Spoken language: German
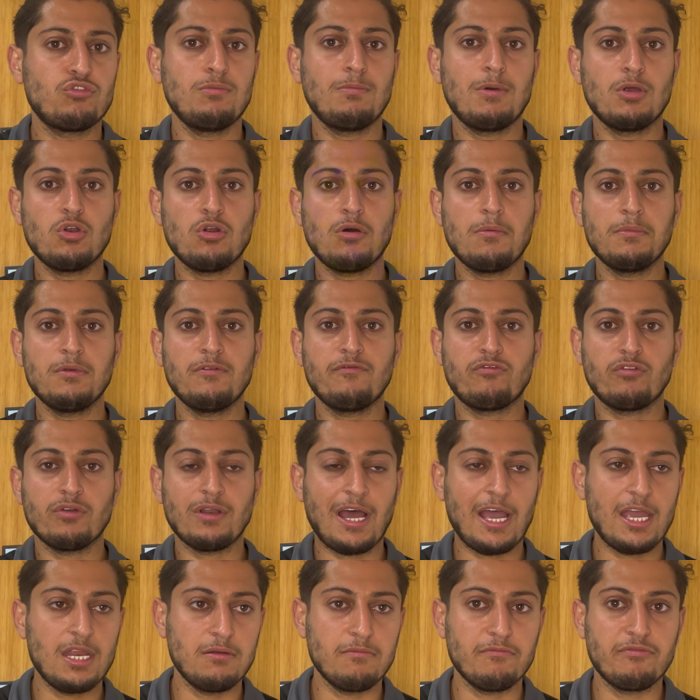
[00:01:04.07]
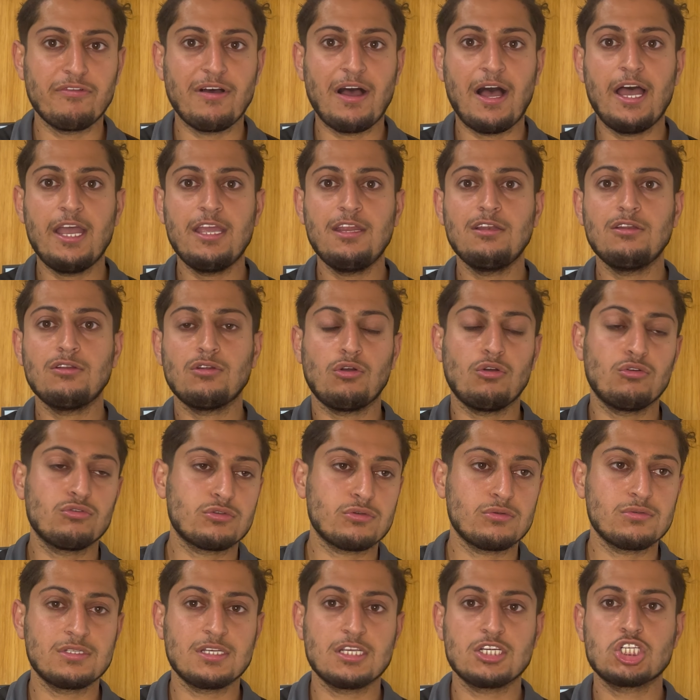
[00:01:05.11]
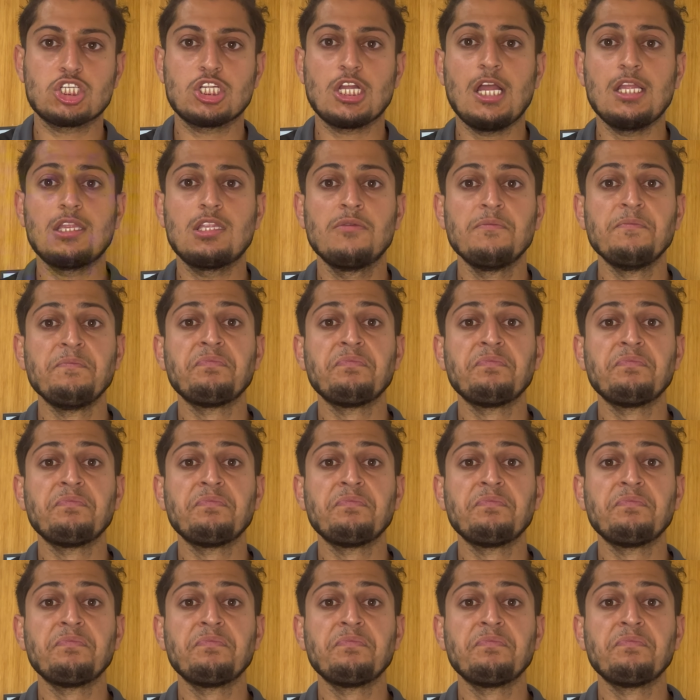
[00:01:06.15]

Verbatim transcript: übernommen von einem Verein aus unserer Stadt.